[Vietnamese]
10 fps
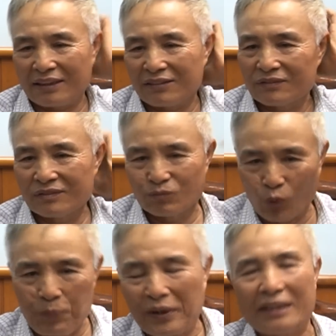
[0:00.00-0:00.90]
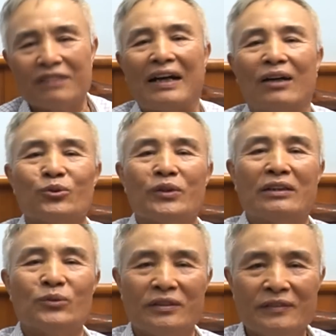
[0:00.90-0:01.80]
là tụp một cái là vào đội
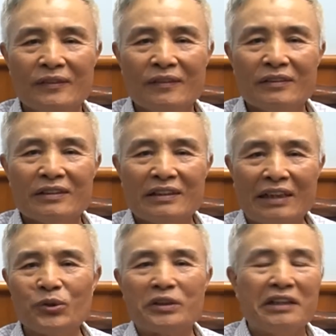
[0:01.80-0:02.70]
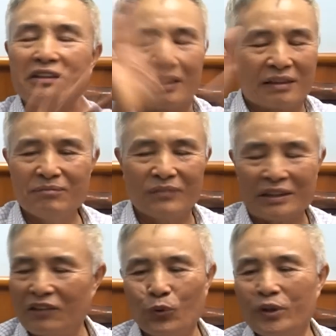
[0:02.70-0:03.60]
hình luôn. Thế cho nên tin tưởng lắm, ở
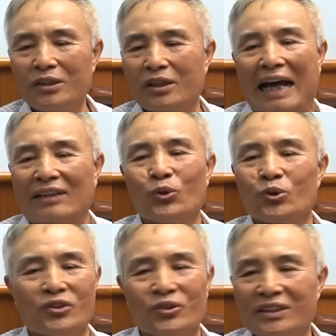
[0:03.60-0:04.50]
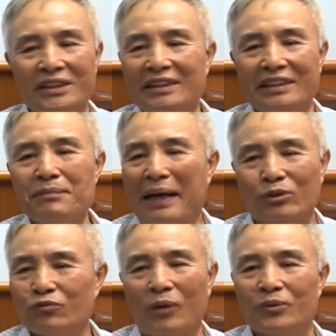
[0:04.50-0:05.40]
đây vũ khí của Nga Xô rồi, tôi cứ yên chí mai
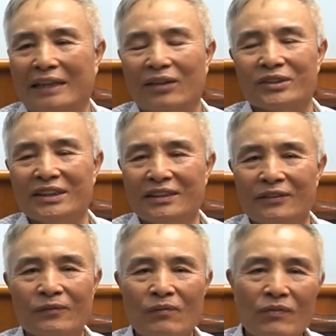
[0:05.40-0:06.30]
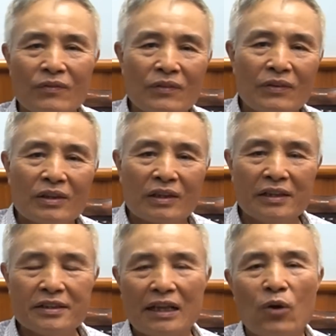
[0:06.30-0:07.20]
trung phong chẳng còn gì nữa.
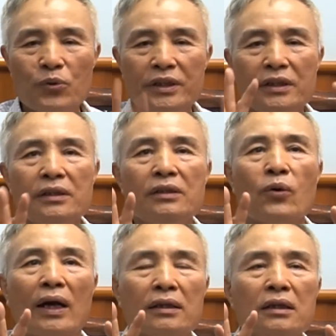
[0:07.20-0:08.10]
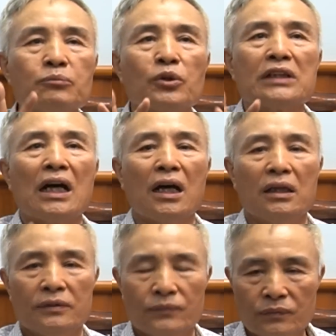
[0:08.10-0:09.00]
Thế thì sau khi khoảng hơn một giờ
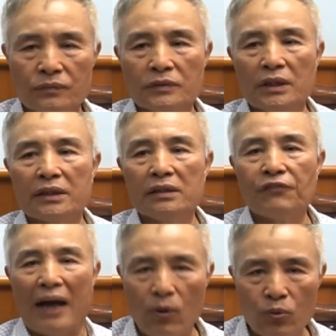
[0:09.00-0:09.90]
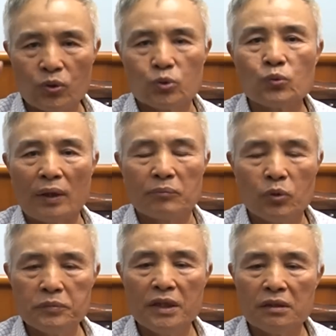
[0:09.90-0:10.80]
thì cái pháo của trung đoàn
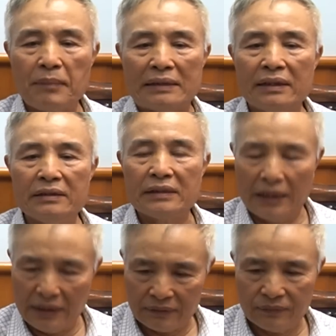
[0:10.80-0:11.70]
bốn mươi nó bắn lên như thế,